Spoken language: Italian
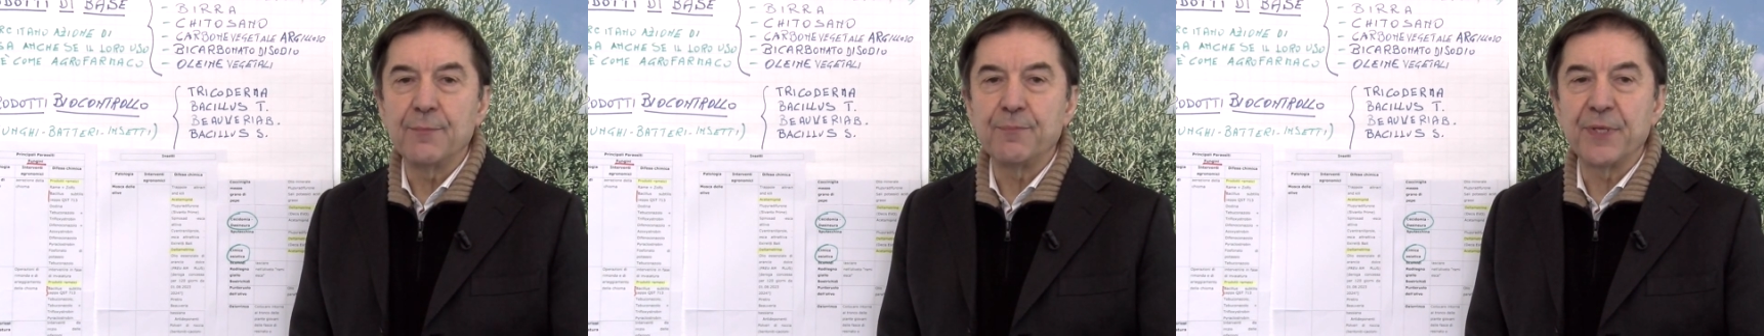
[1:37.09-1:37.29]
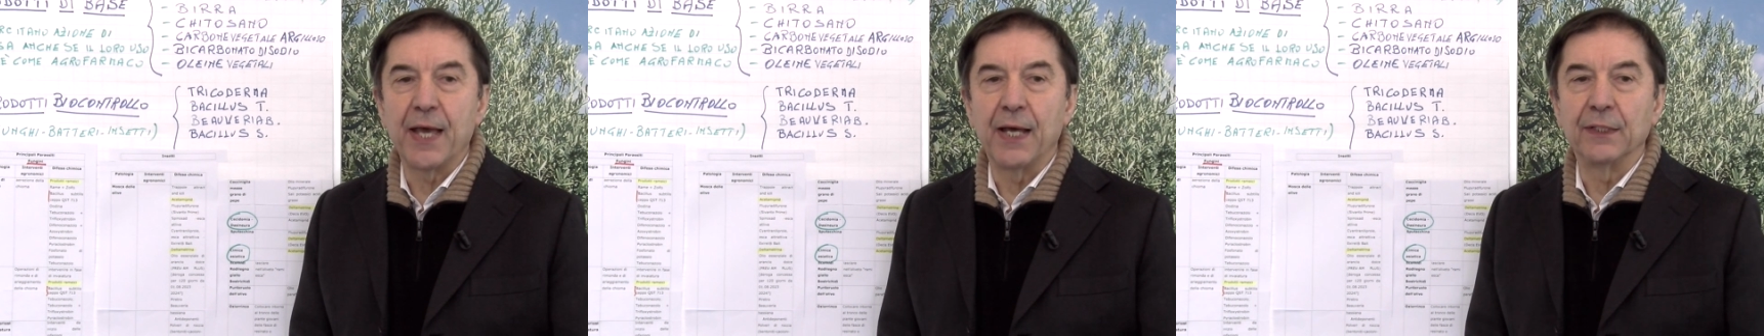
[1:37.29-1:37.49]

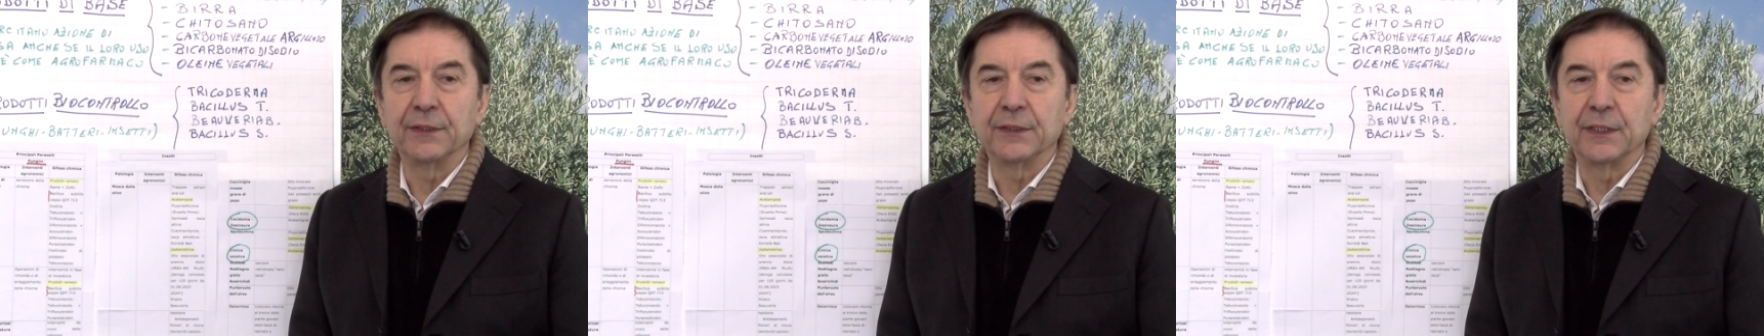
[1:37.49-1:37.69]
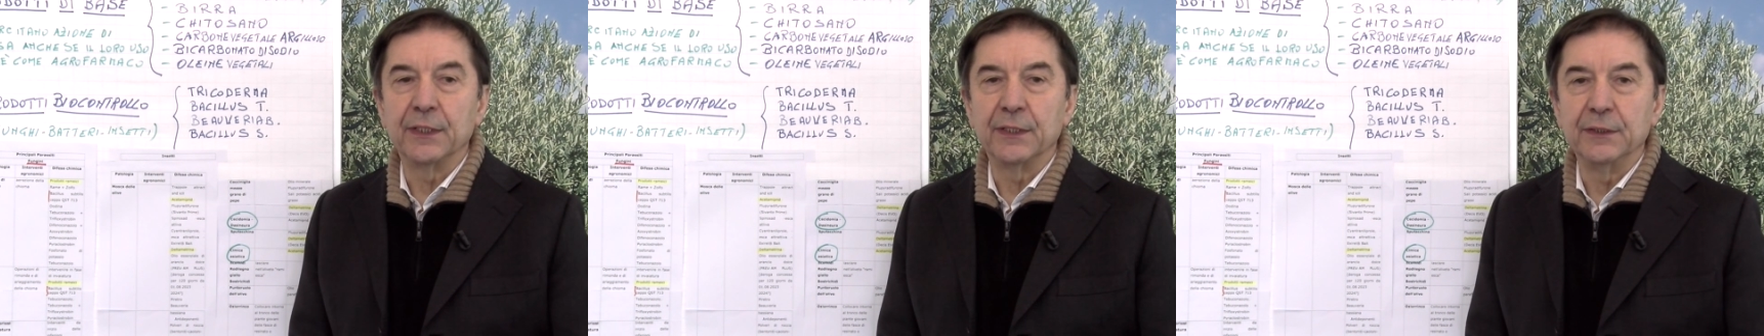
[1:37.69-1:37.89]

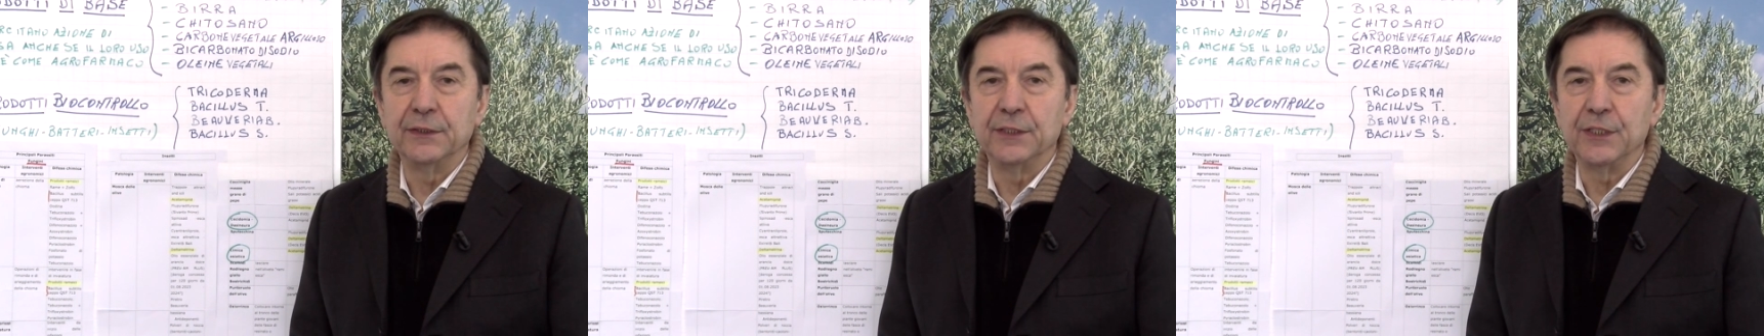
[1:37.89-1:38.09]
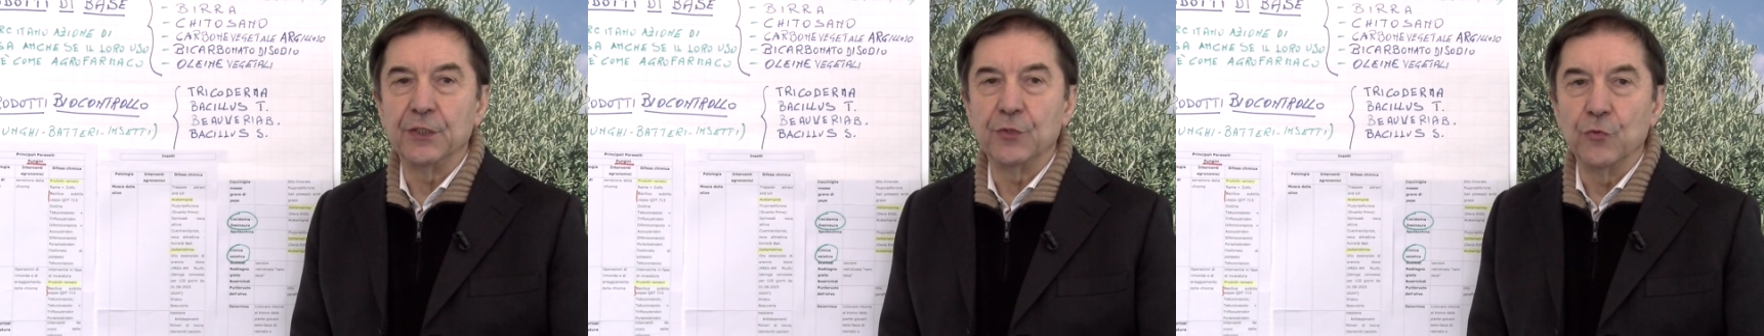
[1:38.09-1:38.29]
piante
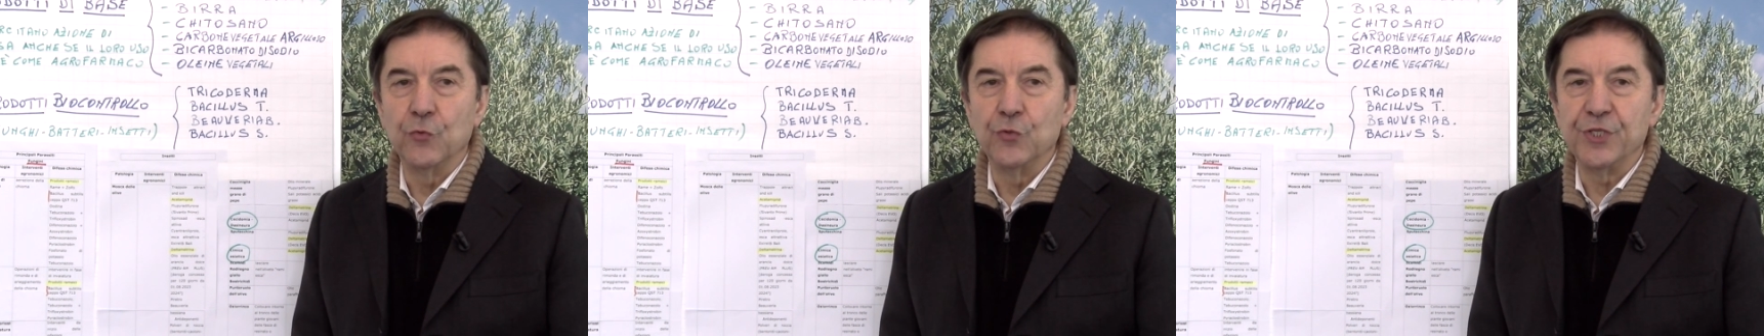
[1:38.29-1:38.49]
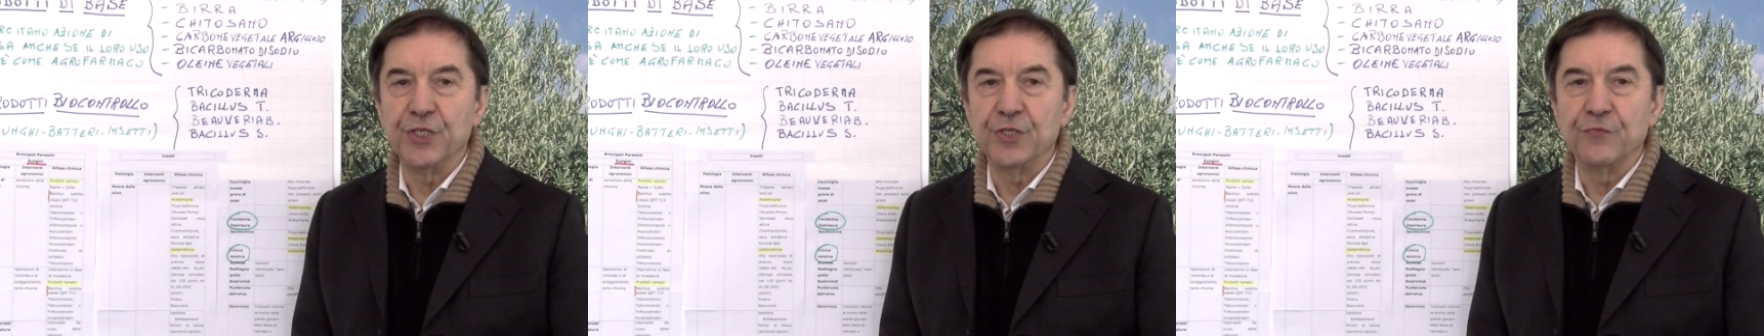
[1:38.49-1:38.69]
di
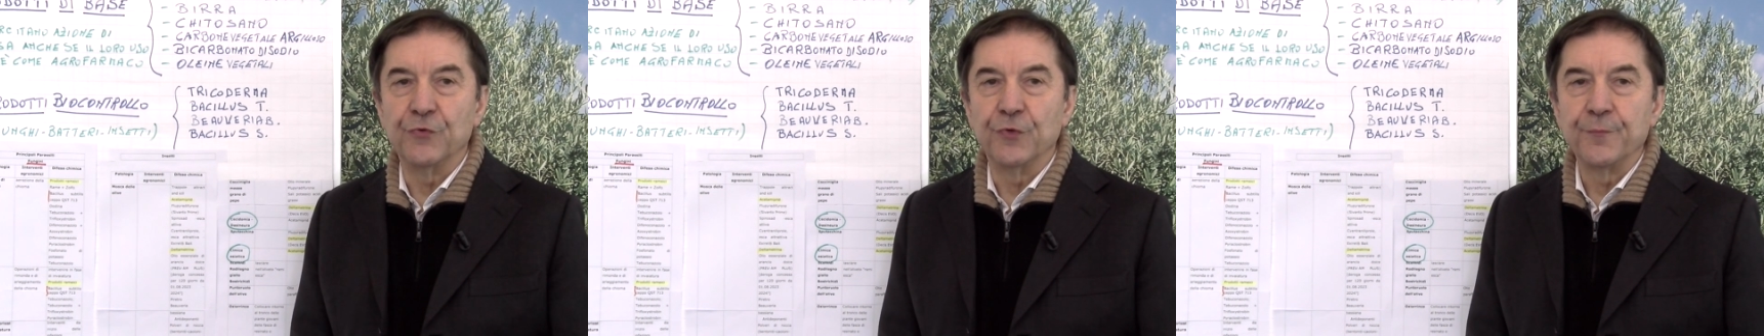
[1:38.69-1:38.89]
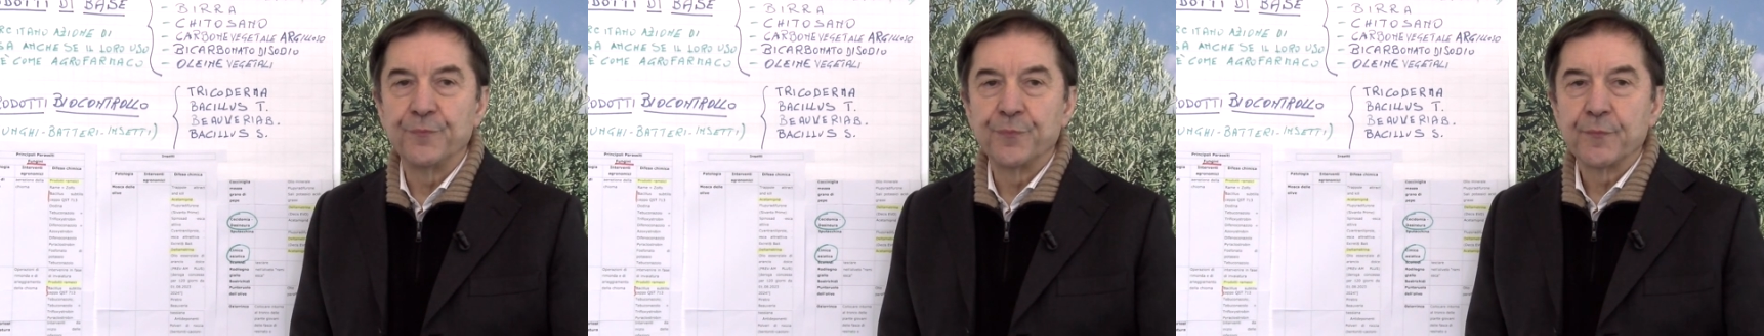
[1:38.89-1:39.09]

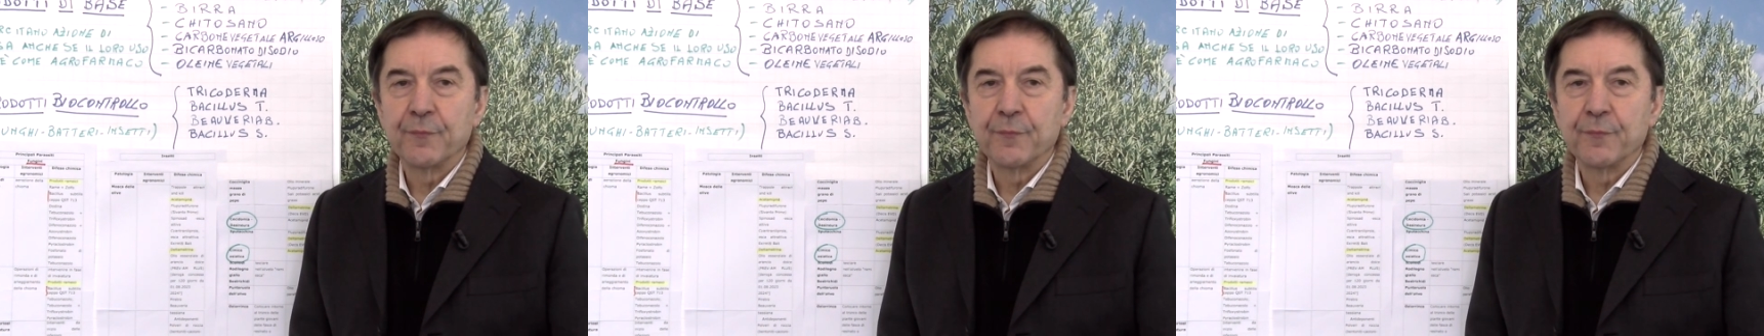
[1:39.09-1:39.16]
olivo